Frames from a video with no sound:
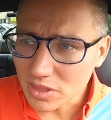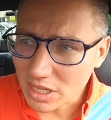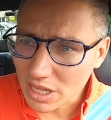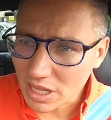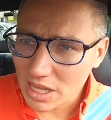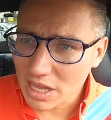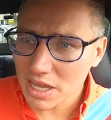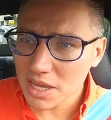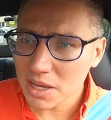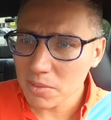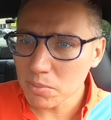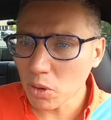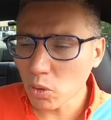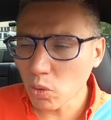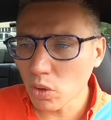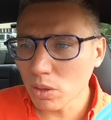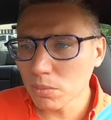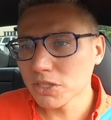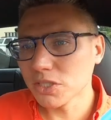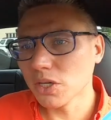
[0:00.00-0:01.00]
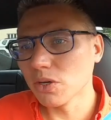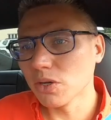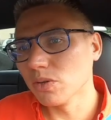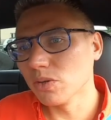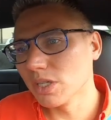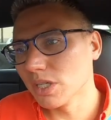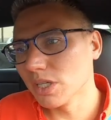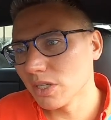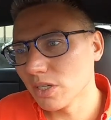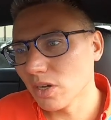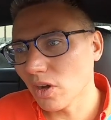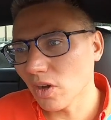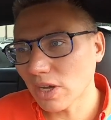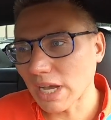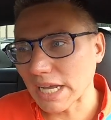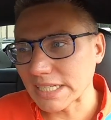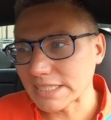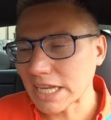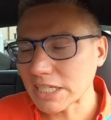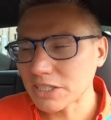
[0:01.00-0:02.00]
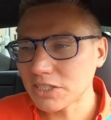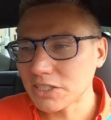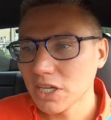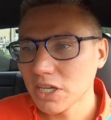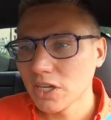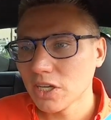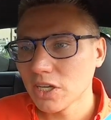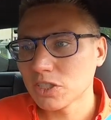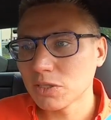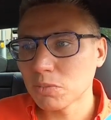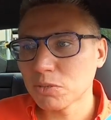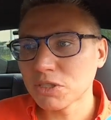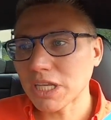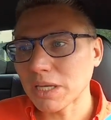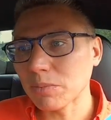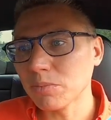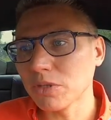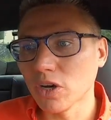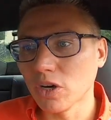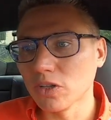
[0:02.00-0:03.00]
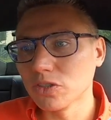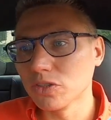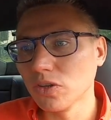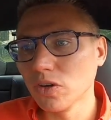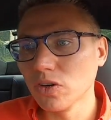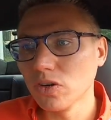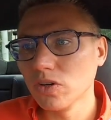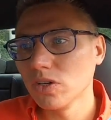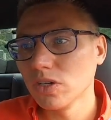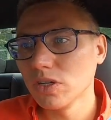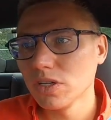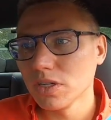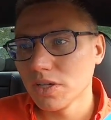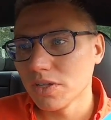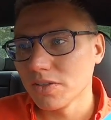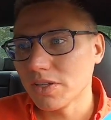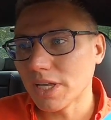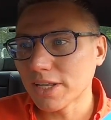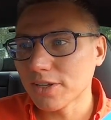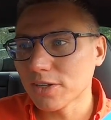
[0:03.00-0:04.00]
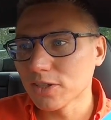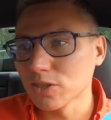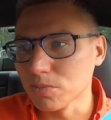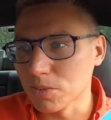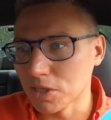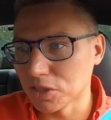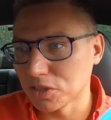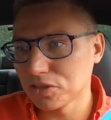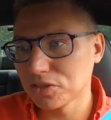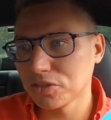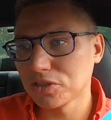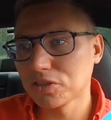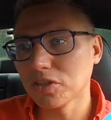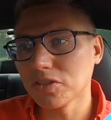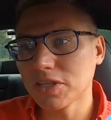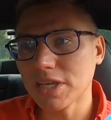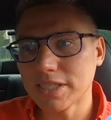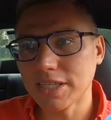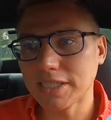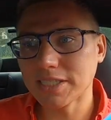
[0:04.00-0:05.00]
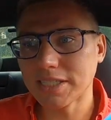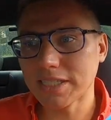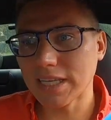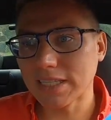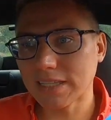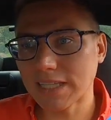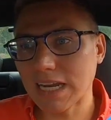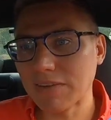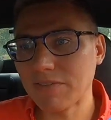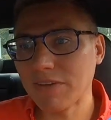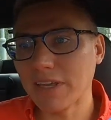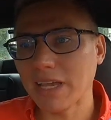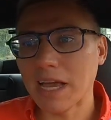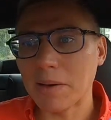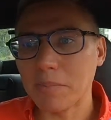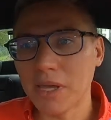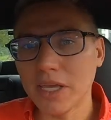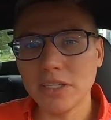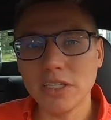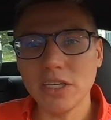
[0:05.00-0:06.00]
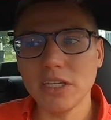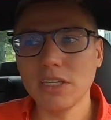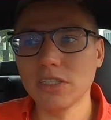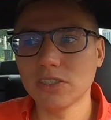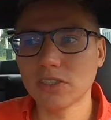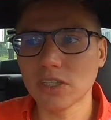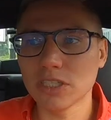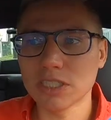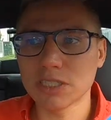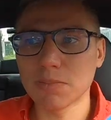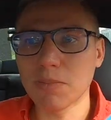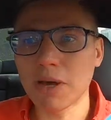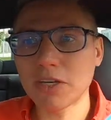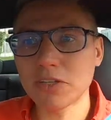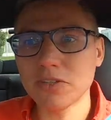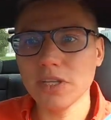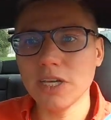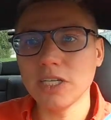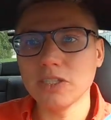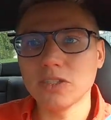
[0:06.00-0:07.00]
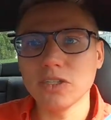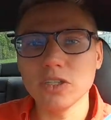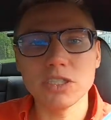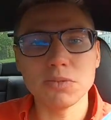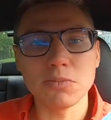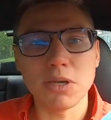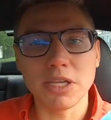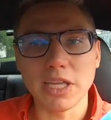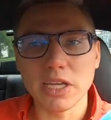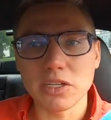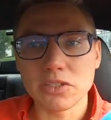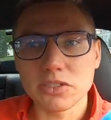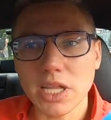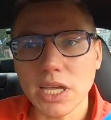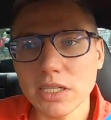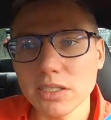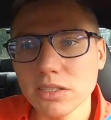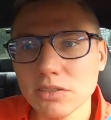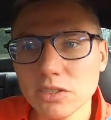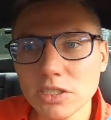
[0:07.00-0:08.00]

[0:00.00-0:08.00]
e, mogłoby się okazać, że po takim tygodniu nagle rozumiesz, że to nie jest jedzenie trawy i kamieni i że to jest smaczne i coś zmieniasz, tak?